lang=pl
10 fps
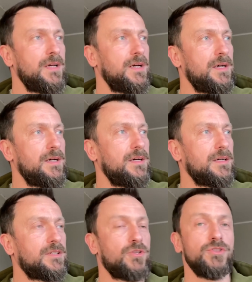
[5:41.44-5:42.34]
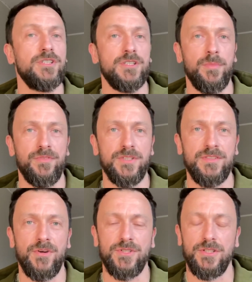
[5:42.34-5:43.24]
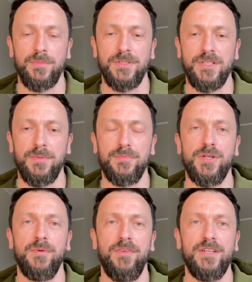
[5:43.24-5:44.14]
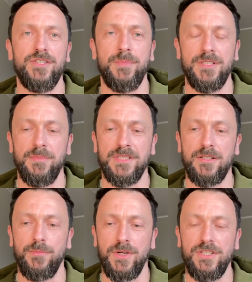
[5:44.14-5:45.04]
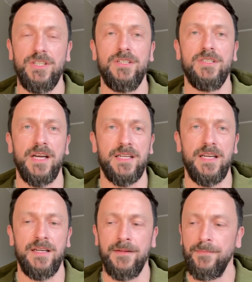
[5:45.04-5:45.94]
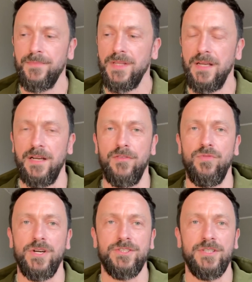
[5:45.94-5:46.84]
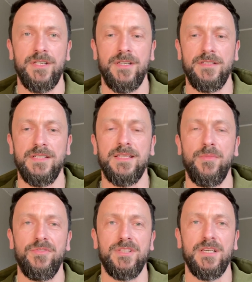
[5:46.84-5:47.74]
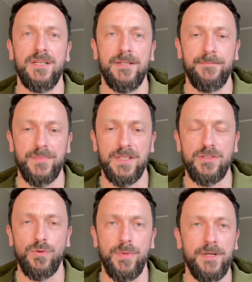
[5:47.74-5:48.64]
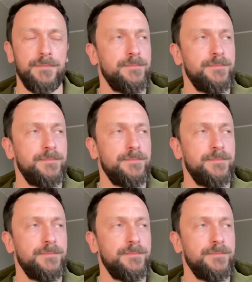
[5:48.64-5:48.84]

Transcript: E, kto się zobowiązywał, że to będziemy przyjmowali, że będziemy za to płacili takie e, właśnie niesamowite sumy.